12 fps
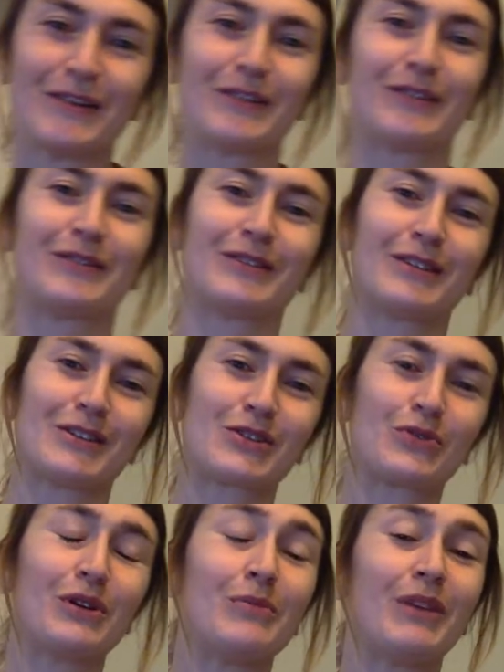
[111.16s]
в
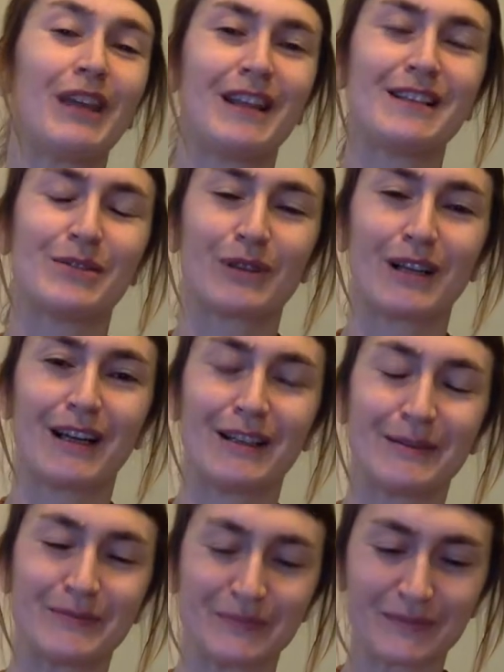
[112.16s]
школе Мехенди
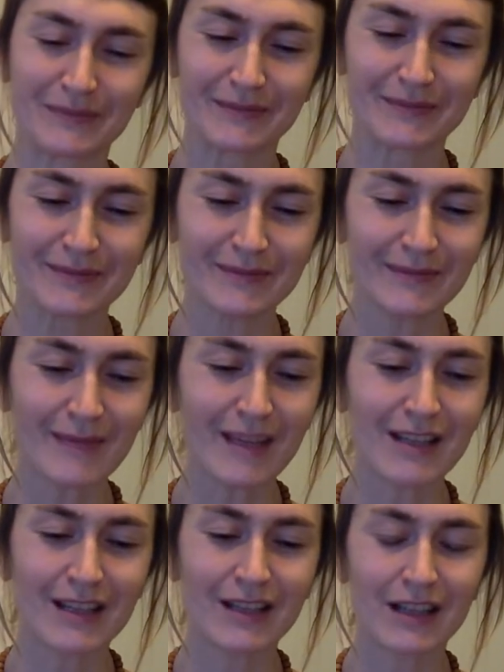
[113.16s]
онлайн.
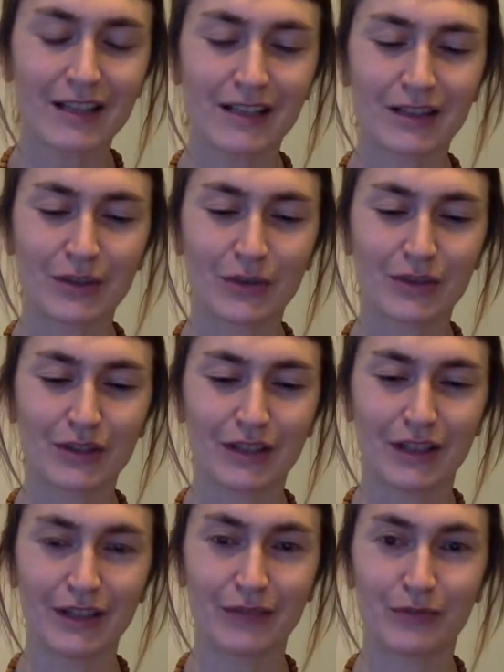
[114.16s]
Ирина Александровская,
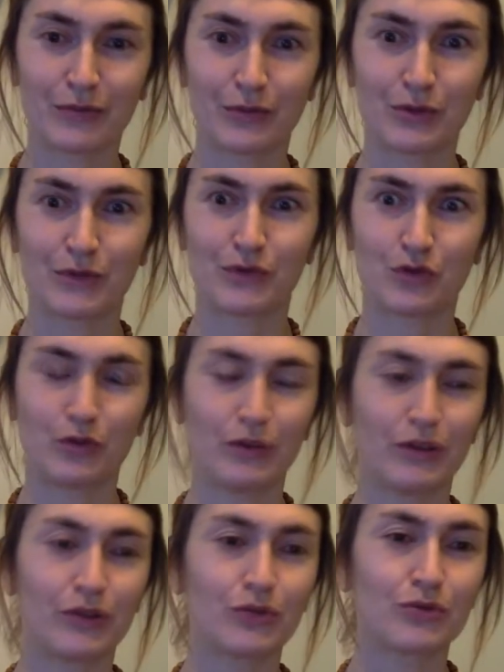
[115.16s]
я просто
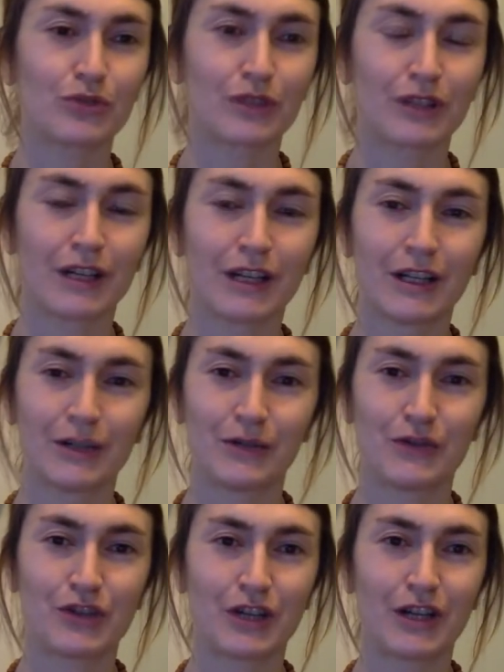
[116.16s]
вступила тут же. То
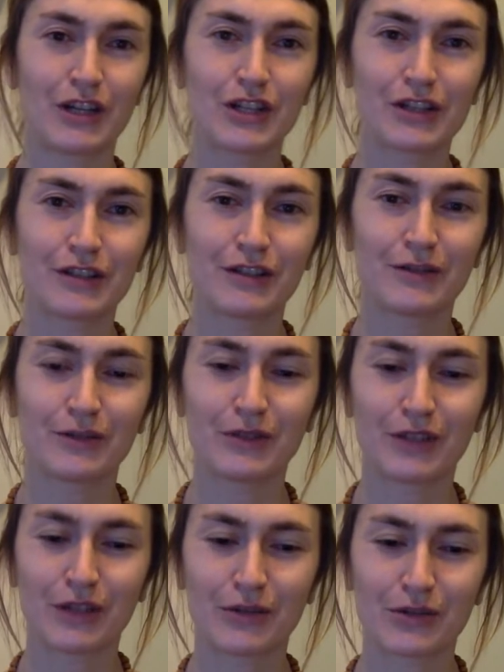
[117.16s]
есть вчера решила,
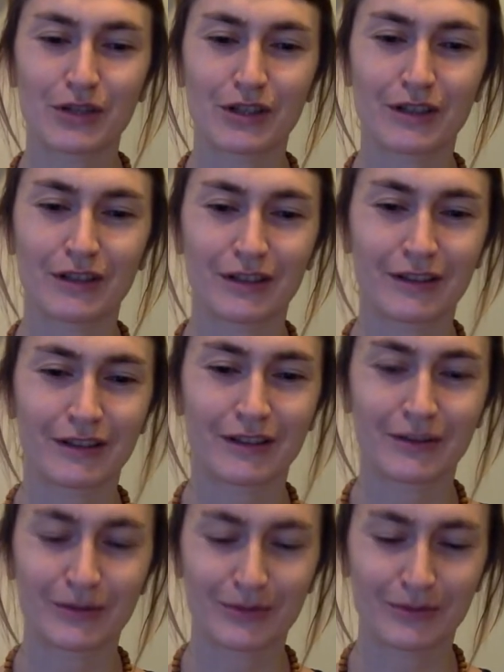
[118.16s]
сегодня я
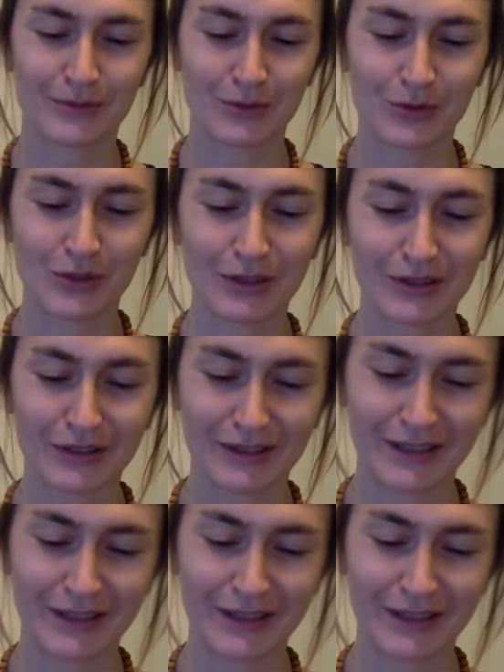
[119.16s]
уже студентка